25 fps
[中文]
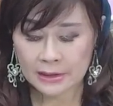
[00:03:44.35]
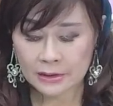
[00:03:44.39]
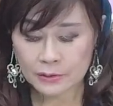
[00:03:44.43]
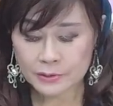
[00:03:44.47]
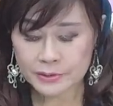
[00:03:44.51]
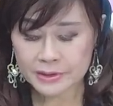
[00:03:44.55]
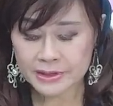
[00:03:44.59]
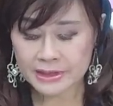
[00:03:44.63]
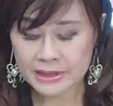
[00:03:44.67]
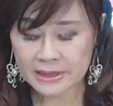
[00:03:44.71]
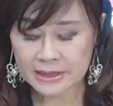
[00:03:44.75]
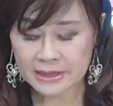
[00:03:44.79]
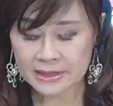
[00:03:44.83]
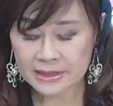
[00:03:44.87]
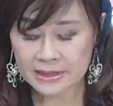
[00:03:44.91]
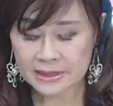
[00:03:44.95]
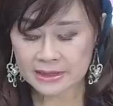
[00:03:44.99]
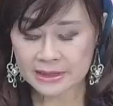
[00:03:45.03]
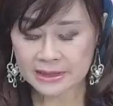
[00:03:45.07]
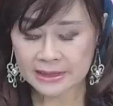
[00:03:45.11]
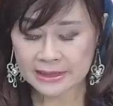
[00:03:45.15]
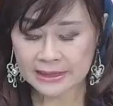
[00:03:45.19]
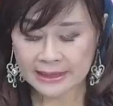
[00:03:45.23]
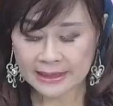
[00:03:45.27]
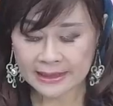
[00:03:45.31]
用自己的实
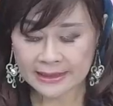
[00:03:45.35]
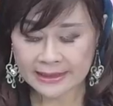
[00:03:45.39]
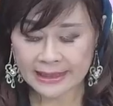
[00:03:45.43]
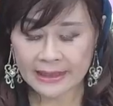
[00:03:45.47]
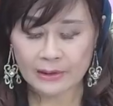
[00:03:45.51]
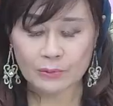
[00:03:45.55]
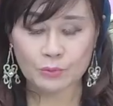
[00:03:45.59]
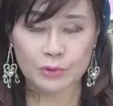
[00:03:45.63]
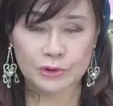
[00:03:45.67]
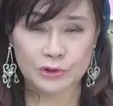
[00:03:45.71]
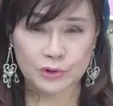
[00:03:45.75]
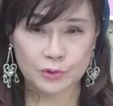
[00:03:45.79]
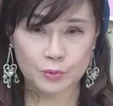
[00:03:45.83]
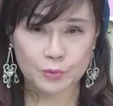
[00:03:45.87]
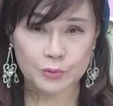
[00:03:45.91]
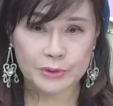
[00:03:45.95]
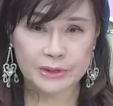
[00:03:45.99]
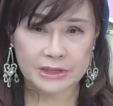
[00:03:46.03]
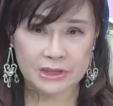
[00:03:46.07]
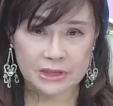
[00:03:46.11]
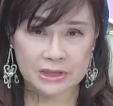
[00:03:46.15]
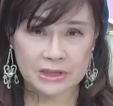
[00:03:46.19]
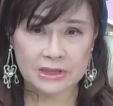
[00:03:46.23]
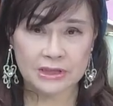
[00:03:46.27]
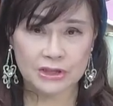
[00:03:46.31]
力呢来稳住
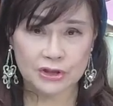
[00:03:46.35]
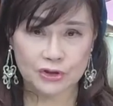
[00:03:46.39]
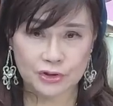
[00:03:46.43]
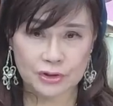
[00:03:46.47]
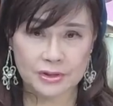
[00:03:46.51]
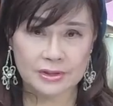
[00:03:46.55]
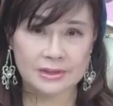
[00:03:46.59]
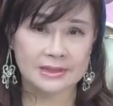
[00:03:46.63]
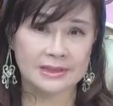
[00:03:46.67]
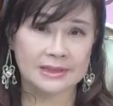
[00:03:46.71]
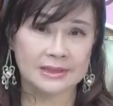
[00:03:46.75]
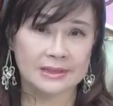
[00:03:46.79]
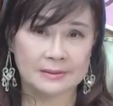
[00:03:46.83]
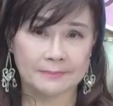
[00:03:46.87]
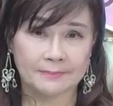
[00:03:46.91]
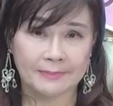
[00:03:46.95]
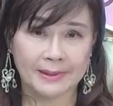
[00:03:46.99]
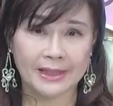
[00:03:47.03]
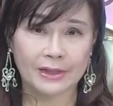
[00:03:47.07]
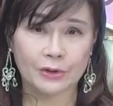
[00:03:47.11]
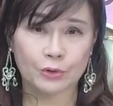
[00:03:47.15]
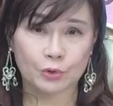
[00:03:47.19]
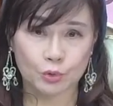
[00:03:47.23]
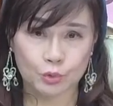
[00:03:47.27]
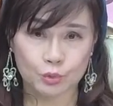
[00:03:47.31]
你自己的事业的
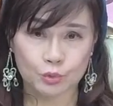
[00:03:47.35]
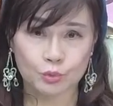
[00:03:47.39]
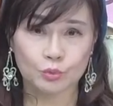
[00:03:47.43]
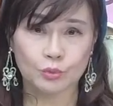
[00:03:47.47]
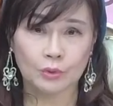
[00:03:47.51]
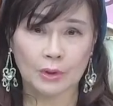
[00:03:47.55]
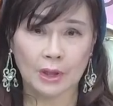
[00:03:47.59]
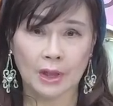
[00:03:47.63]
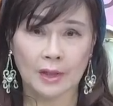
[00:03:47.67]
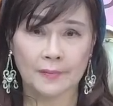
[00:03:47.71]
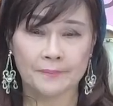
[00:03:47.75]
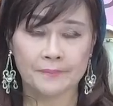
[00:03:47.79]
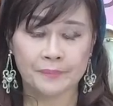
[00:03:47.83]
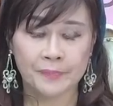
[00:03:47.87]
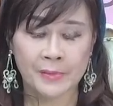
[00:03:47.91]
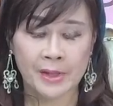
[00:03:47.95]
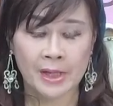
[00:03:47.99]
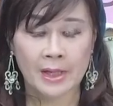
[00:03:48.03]
版图哈，